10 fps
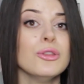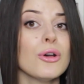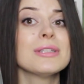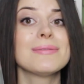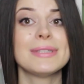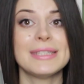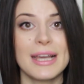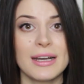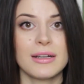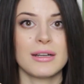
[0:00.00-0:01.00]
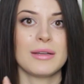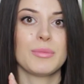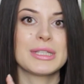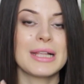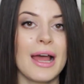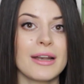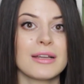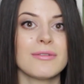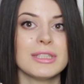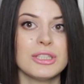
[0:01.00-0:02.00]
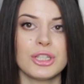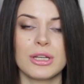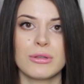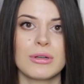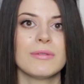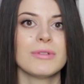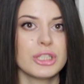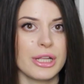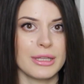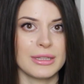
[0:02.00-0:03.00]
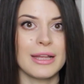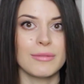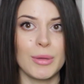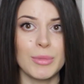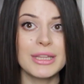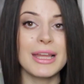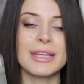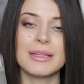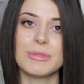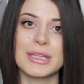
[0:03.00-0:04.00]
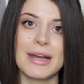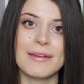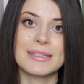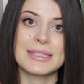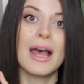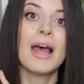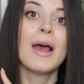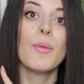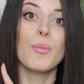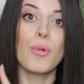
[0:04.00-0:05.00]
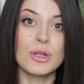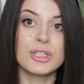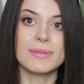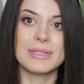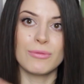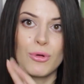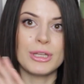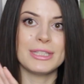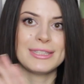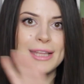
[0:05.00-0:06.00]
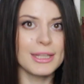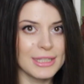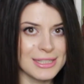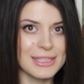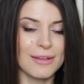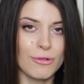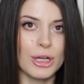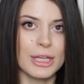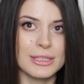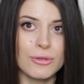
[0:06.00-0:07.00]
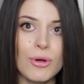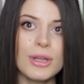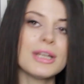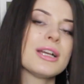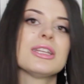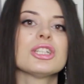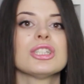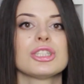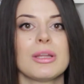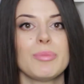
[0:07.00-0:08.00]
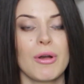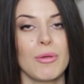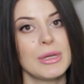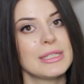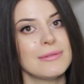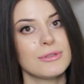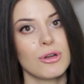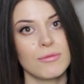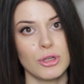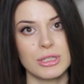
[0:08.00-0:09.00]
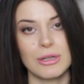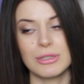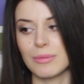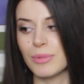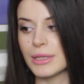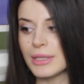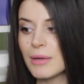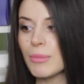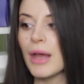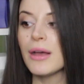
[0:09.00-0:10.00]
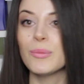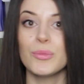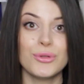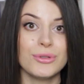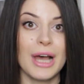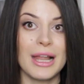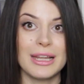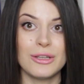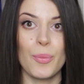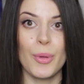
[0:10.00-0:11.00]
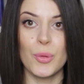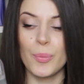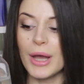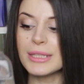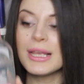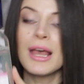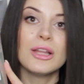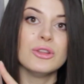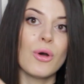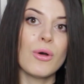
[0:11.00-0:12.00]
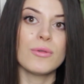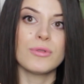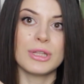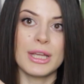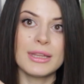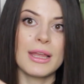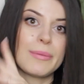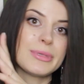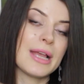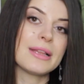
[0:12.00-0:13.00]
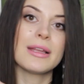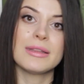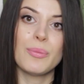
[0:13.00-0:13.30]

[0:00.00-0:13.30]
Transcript: но из всех э, мицеллярных водичек, которые вышли на данный момент, это мне нравится больше всего из данной ценовой категории. Конечно же, на первом месте все равно остается биодерма, буду далее ее покупать, но вот это я обязательно